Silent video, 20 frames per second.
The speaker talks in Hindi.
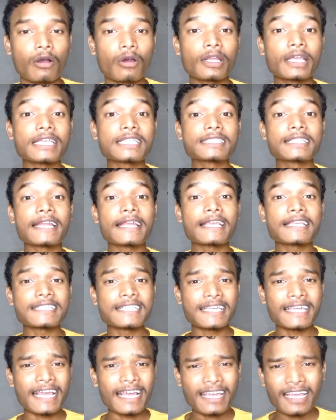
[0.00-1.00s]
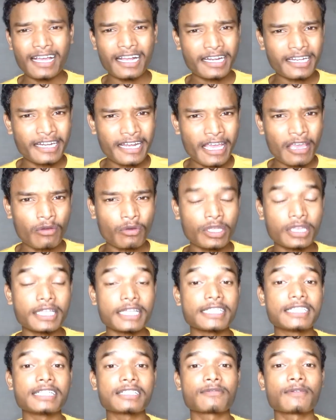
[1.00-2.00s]
और किस तरीके से क्या क्या घटनाएं हुई
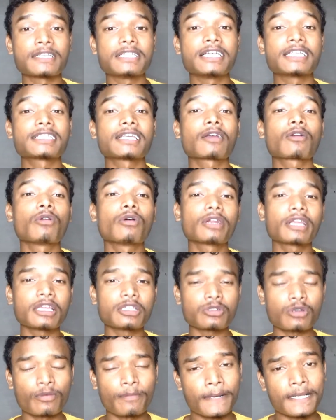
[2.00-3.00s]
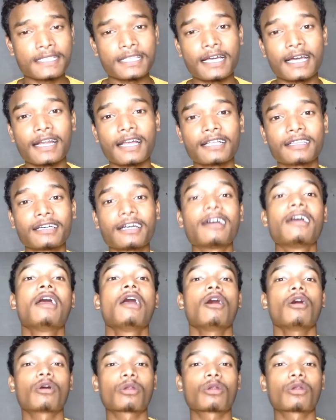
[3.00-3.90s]
थी जिस वजह से कौन किसको फंसा रहा था